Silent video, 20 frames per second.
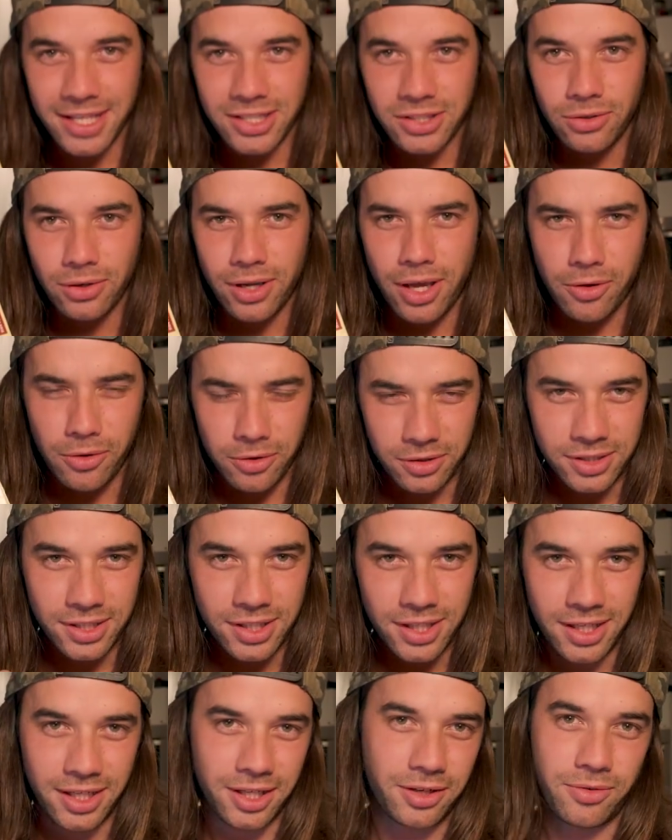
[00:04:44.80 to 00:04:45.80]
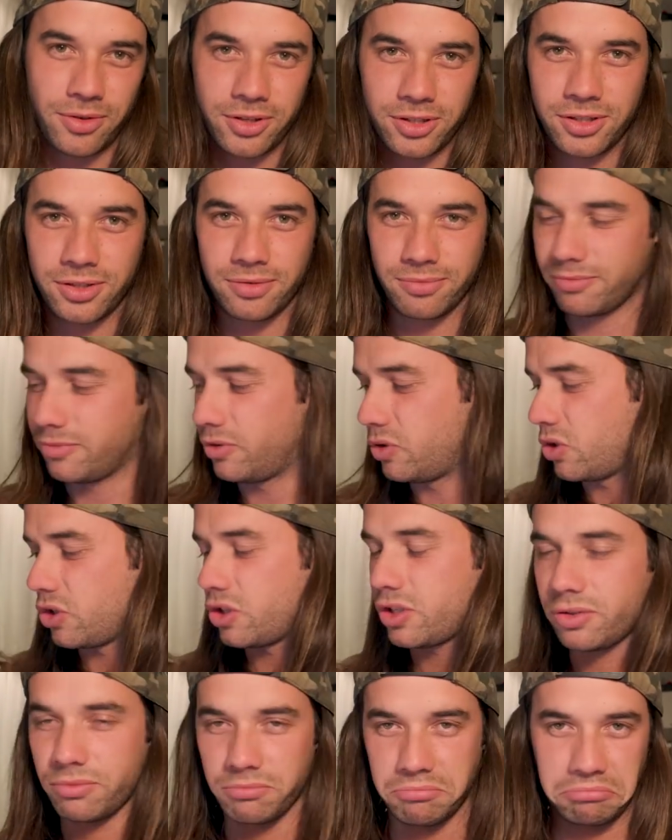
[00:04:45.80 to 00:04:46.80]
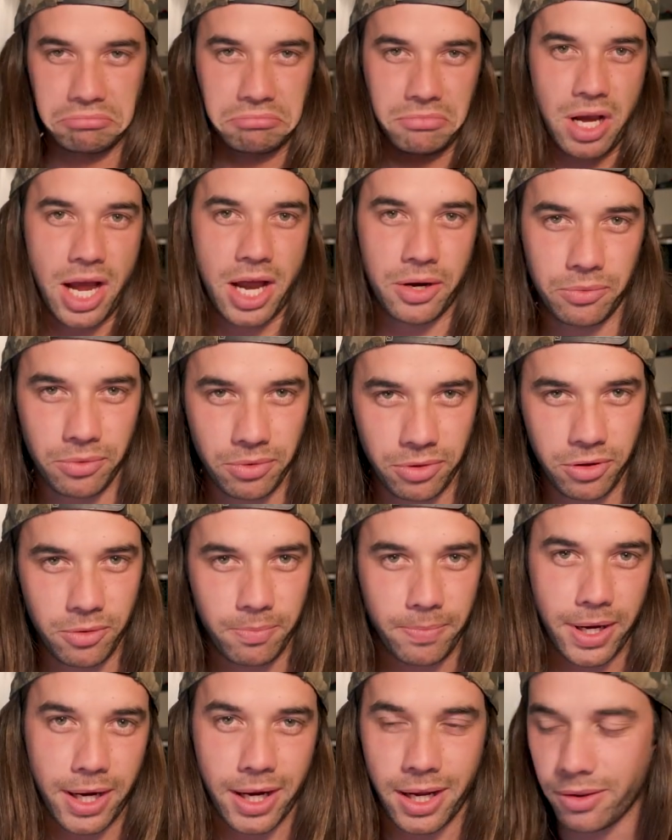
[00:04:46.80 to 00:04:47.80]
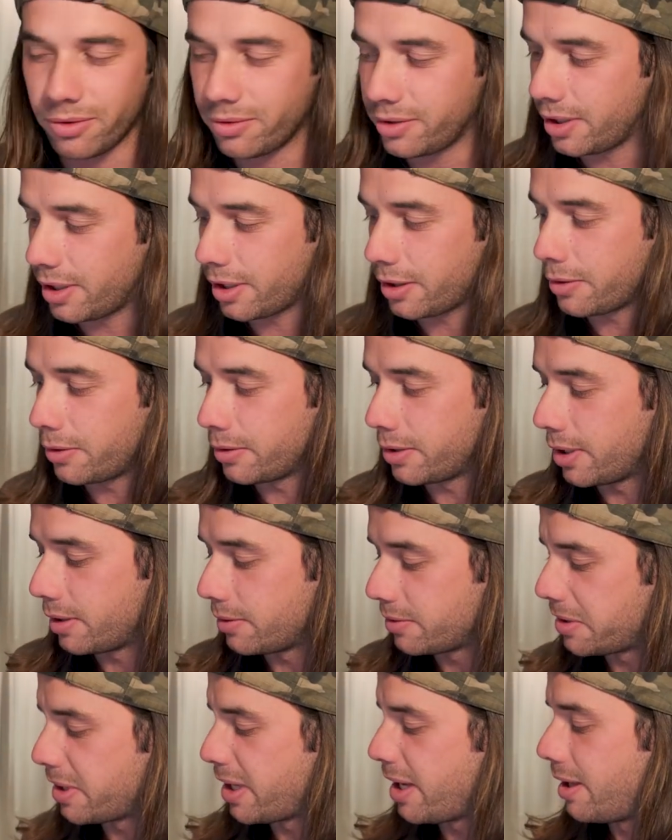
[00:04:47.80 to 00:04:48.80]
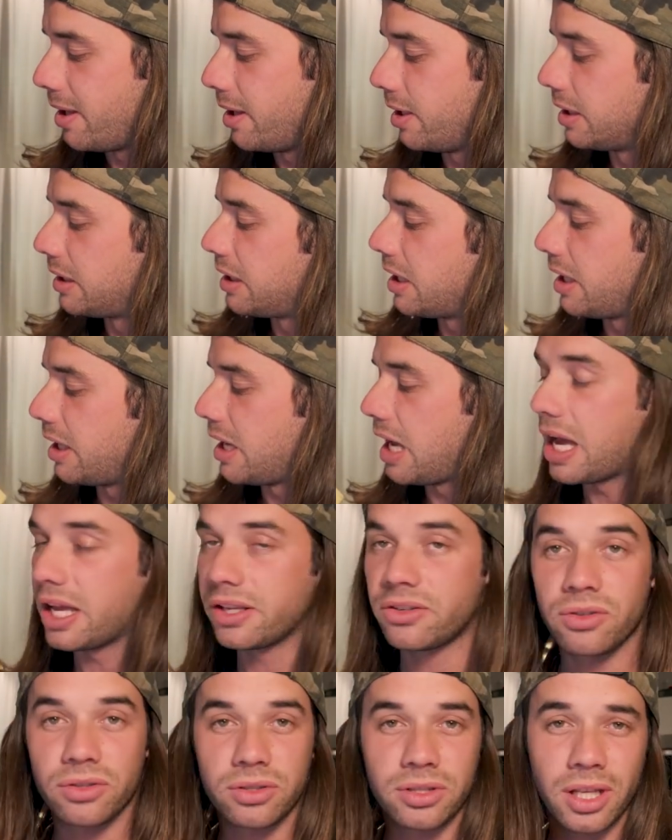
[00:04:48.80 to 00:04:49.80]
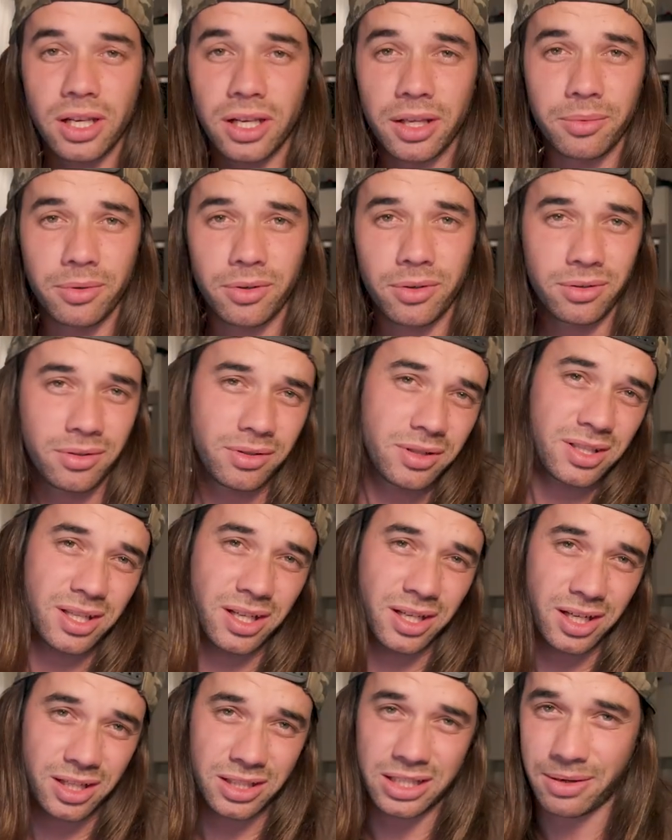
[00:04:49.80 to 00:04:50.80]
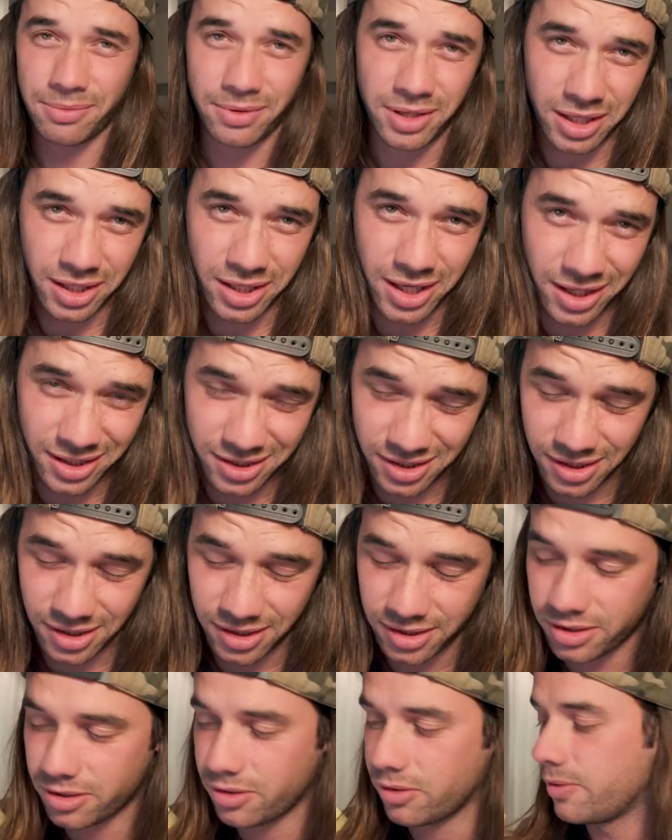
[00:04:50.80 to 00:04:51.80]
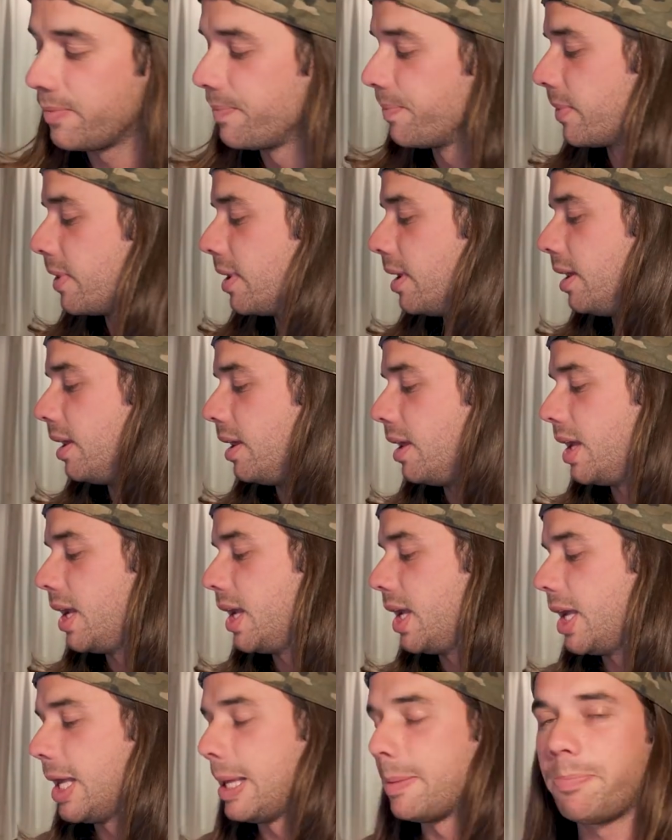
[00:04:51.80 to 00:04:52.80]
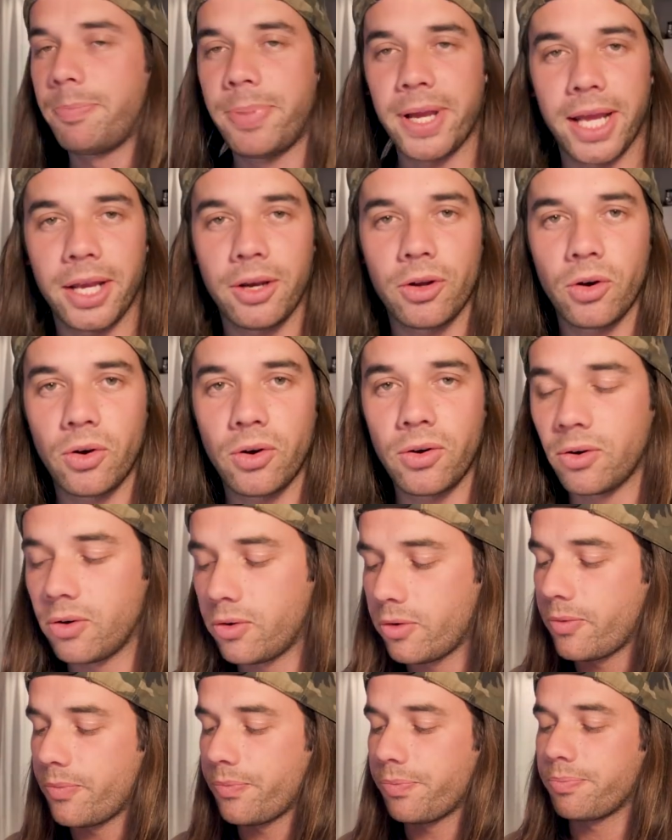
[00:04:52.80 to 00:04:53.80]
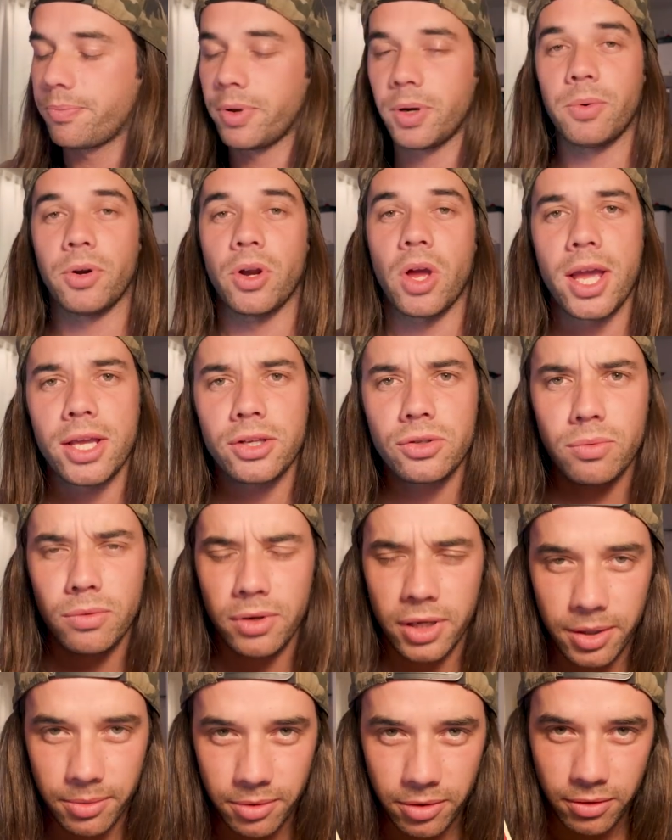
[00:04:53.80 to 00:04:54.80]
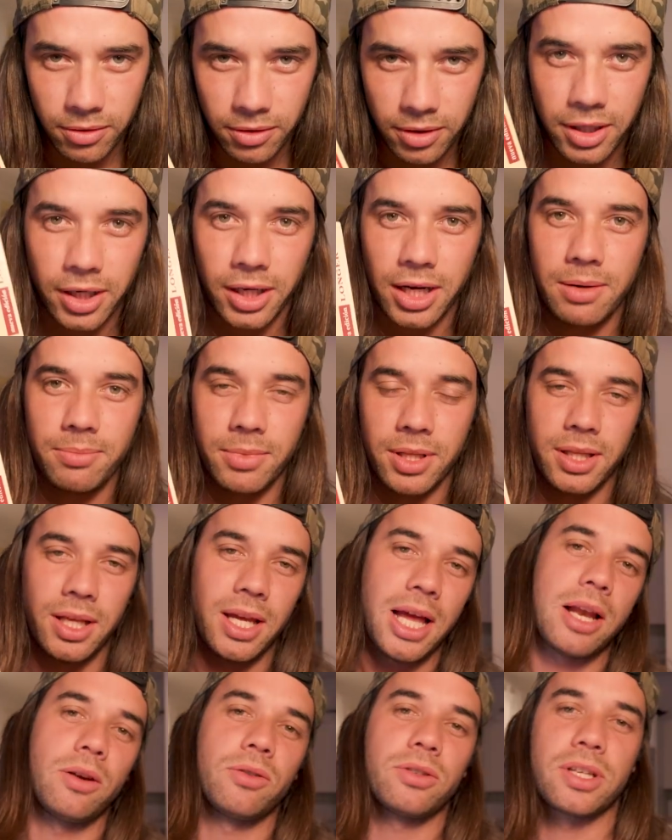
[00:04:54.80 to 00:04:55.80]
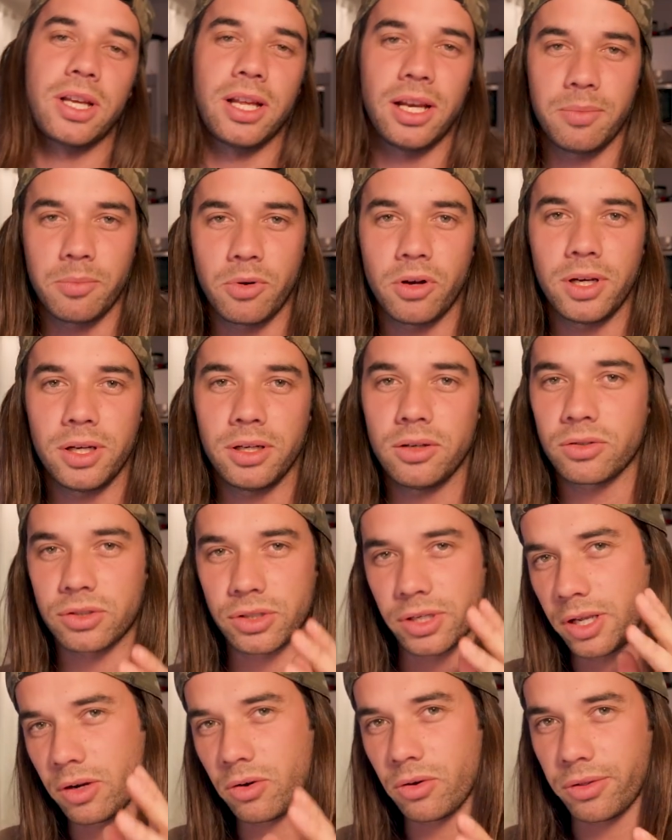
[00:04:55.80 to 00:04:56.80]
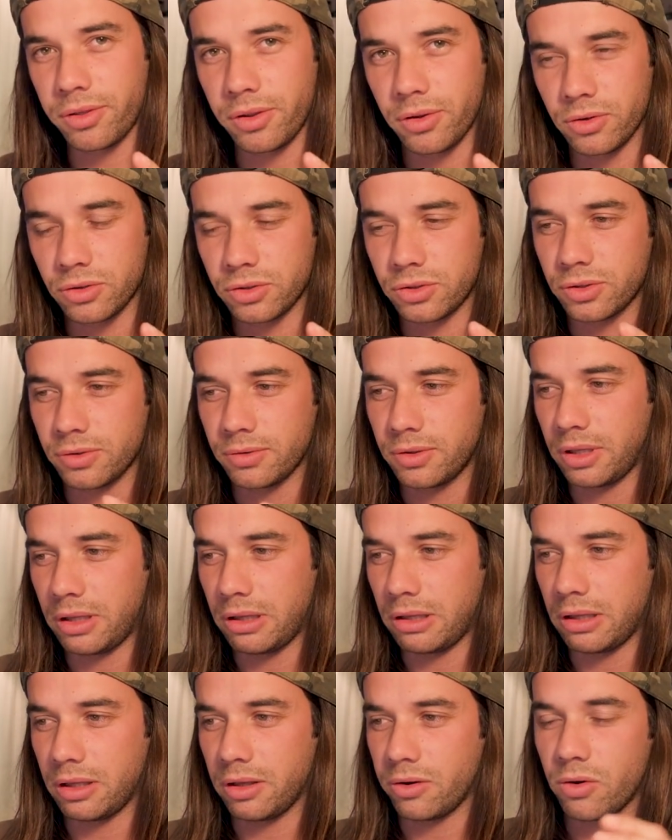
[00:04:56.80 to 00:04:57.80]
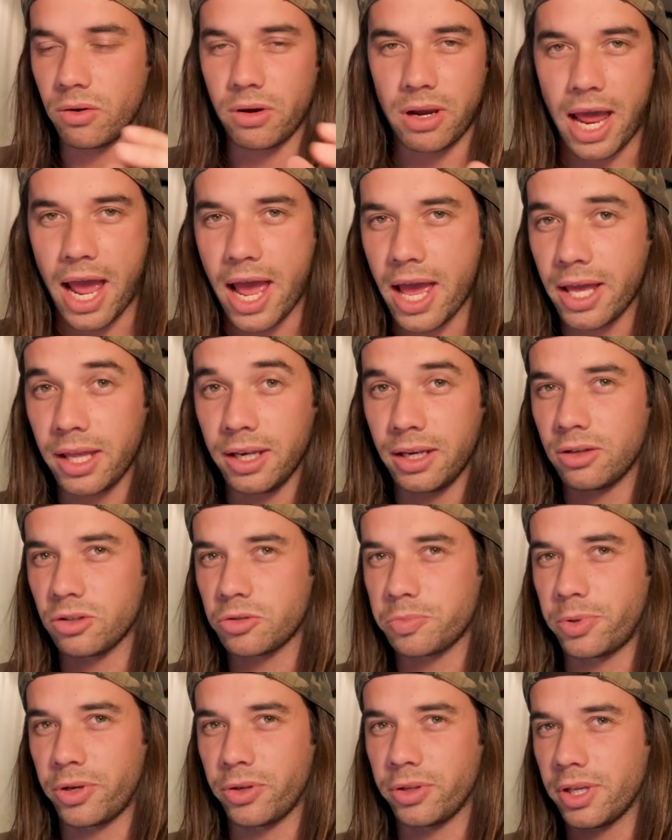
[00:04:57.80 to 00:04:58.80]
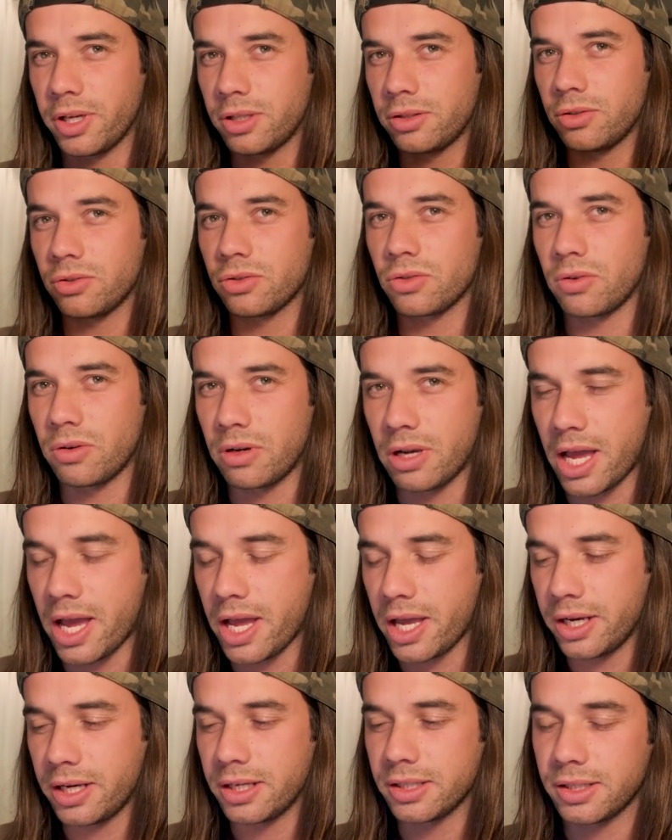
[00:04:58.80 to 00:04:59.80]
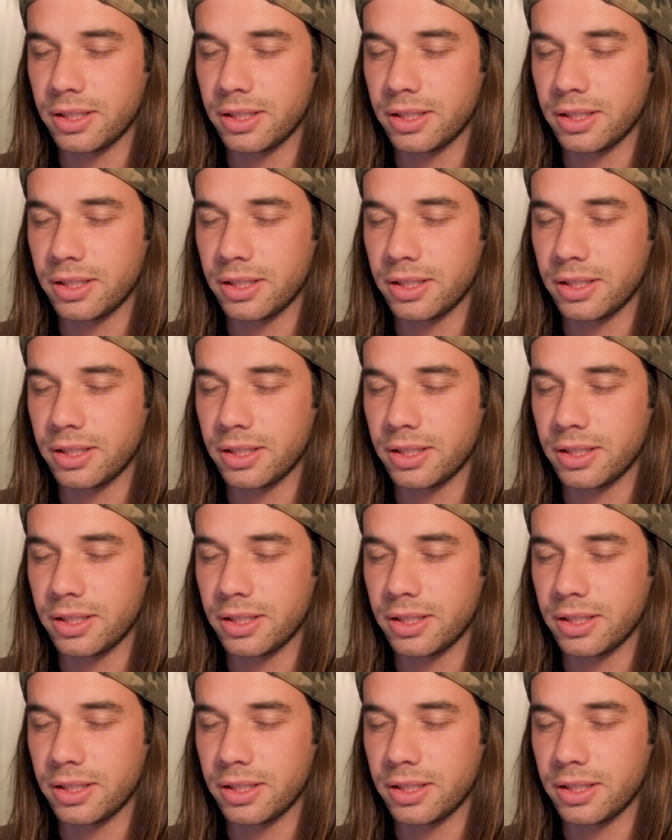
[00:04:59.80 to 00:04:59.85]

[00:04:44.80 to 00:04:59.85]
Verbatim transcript: Esto que conste que no es, no es anuncio pagado ni de coña. O sea, el que ha hecho este libro ni siquiera sabe que existo. Pero, pero bueno, es un libro que realmente a los que le molen los negocios eh, online y los proyectos online,